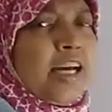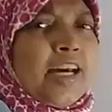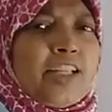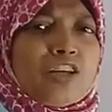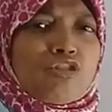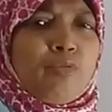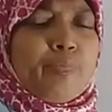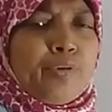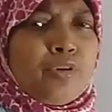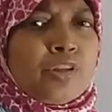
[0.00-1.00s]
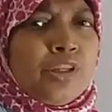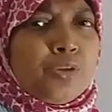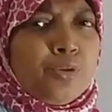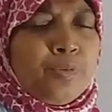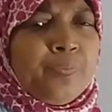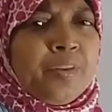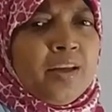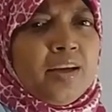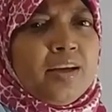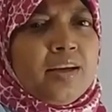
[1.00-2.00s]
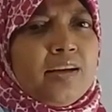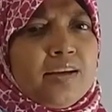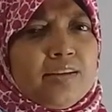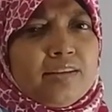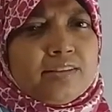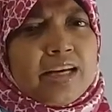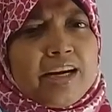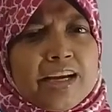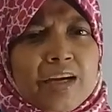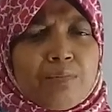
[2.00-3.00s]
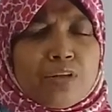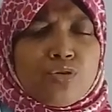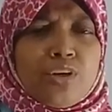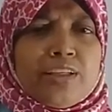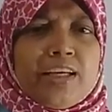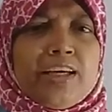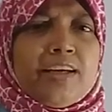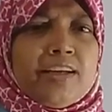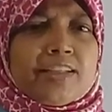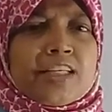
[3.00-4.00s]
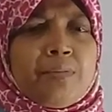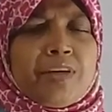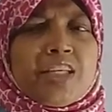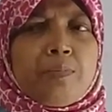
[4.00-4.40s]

চাহিদা সম্পন্ন শিশু তার আগে আমরা চলে যাই সামাজিক